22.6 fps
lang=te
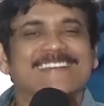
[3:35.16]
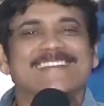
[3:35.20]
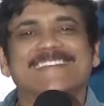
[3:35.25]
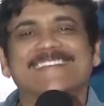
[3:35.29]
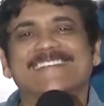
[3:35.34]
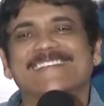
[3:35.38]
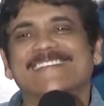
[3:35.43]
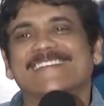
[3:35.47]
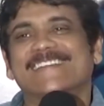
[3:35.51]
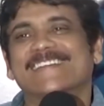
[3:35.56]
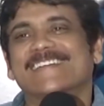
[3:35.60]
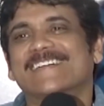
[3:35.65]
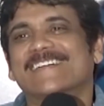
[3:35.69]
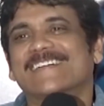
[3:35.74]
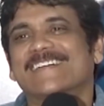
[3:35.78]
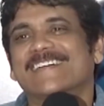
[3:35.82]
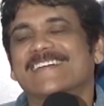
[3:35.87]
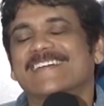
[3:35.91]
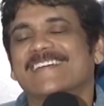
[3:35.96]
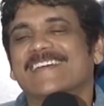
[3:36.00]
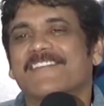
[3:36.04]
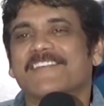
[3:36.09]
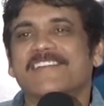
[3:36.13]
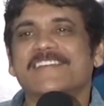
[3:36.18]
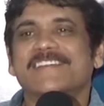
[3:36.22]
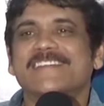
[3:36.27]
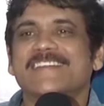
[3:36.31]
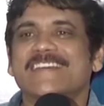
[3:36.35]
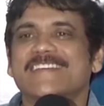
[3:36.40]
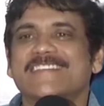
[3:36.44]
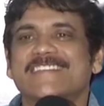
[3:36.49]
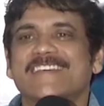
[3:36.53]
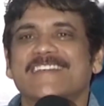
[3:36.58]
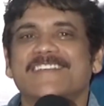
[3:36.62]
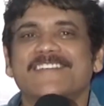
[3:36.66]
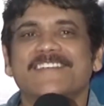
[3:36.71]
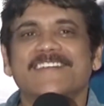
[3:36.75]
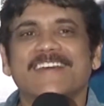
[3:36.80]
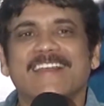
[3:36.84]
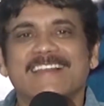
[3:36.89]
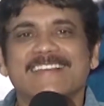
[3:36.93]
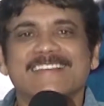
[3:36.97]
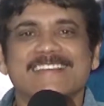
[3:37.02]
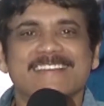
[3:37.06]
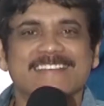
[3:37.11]
ఈజ్ uh, ఎవరికి చేస్తాడో
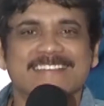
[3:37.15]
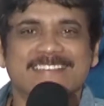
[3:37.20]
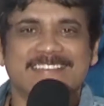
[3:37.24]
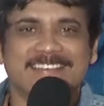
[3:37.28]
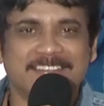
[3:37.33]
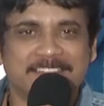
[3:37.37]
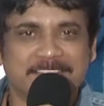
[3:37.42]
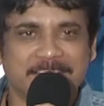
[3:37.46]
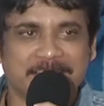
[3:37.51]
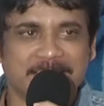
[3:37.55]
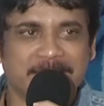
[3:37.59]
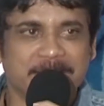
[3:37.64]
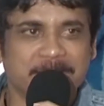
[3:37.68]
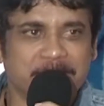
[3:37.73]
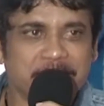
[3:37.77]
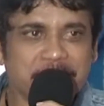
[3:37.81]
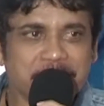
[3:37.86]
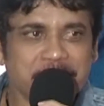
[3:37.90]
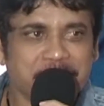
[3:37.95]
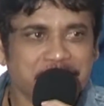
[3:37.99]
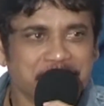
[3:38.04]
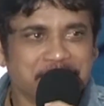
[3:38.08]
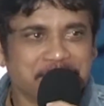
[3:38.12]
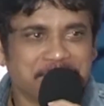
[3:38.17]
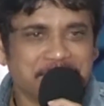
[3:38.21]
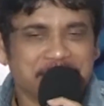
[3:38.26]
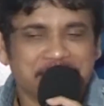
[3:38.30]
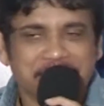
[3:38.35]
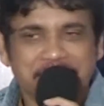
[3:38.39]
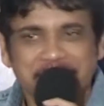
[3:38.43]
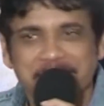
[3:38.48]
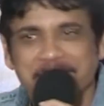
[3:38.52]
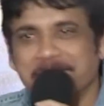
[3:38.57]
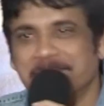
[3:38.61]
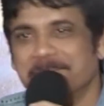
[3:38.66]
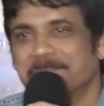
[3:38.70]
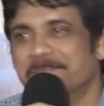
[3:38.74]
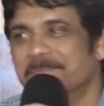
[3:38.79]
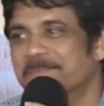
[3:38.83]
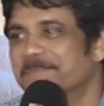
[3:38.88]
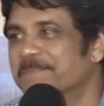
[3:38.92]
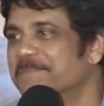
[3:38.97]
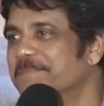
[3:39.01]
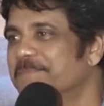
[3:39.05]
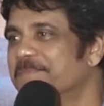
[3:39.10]
ఎలా చేస్తాడో తెలీదు
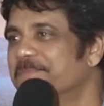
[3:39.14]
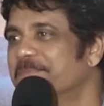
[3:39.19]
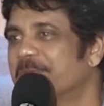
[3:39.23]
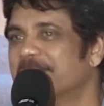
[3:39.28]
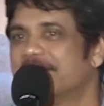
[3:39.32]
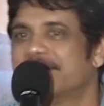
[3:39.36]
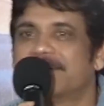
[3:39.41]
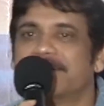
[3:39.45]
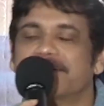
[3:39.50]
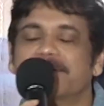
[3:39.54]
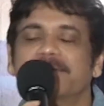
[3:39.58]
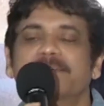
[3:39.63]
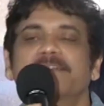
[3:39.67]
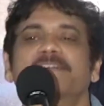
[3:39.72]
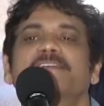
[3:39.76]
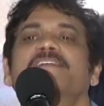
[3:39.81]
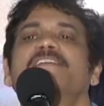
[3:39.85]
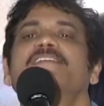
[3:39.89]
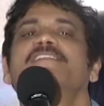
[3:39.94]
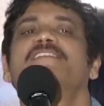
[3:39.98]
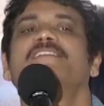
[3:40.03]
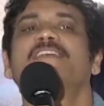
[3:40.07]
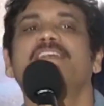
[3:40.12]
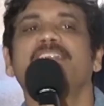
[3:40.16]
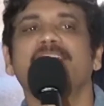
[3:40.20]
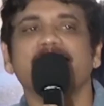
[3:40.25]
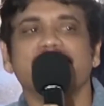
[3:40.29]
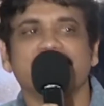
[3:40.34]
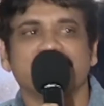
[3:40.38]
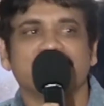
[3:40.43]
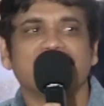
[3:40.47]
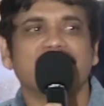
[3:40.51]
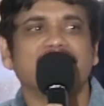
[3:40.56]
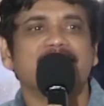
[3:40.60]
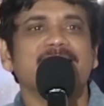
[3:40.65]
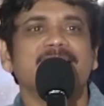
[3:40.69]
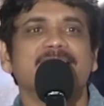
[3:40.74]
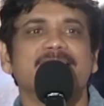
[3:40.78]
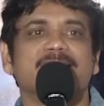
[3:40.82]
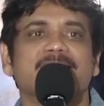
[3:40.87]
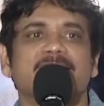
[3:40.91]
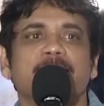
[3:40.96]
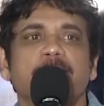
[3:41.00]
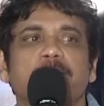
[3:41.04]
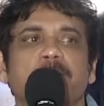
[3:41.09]
బట్ ఈజ్ రెడీ ఈజ్ గెటింగ్
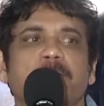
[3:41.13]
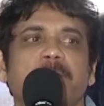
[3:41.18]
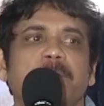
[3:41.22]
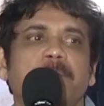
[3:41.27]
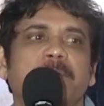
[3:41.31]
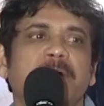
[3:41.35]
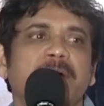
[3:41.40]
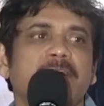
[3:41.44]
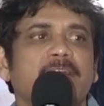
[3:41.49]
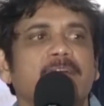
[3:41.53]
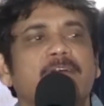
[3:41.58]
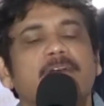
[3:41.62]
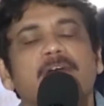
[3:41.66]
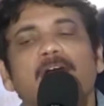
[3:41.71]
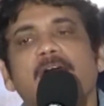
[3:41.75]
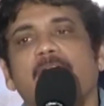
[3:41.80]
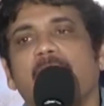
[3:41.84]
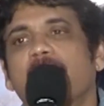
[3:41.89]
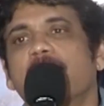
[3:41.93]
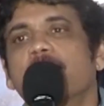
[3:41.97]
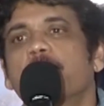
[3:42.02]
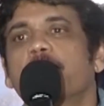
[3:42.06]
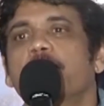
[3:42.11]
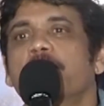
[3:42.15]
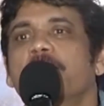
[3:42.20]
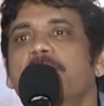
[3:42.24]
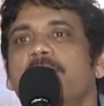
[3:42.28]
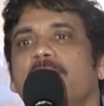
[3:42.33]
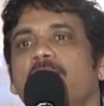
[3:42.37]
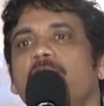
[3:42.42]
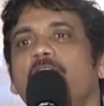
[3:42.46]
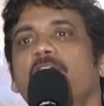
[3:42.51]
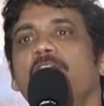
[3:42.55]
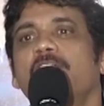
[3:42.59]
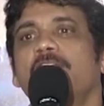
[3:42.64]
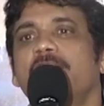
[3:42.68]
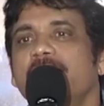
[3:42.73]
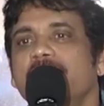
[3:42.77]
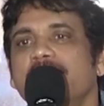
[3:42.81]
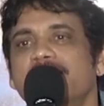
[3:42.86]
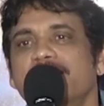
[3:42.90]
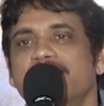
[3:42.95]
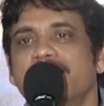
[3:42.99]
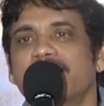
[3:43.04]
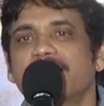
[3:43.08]
స్క్రిప్ట్ ప్రిపేర్డ్ అన్నపూర్ణలో ఆల్రెడీ
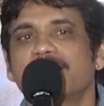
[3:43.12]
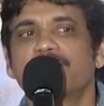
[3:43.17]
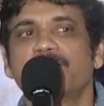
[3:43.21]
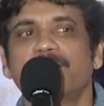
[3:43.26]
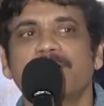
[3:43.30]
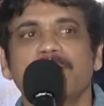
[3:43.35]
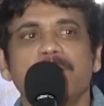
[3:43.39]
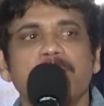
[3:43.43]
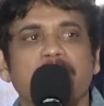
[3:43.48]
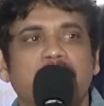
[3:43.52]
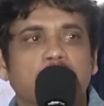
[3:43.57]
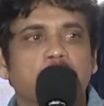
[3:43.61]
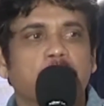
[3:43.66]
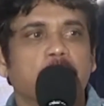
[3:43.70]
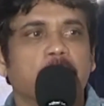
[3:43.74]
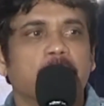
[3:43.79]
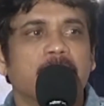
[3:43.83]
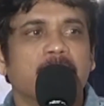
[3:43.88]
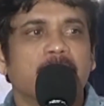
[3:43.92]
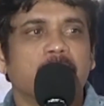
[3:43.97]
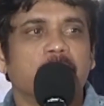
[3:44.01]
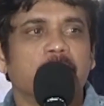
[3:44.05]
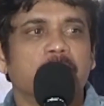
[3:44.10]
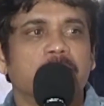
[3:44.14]
ఈజ్ నెక్స్ట్ ఫిలిం అన్నపూర్ణలో